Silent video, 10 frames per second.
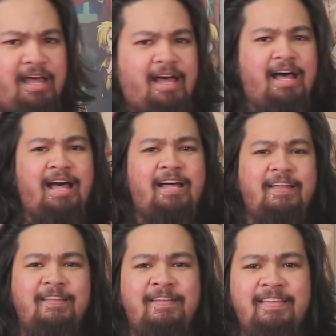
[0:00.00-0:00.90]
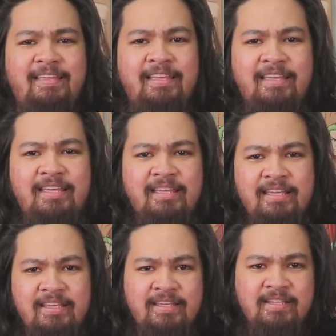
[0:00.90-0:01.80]
Ah!
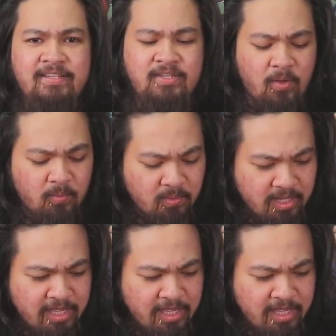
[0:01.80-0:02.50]
So,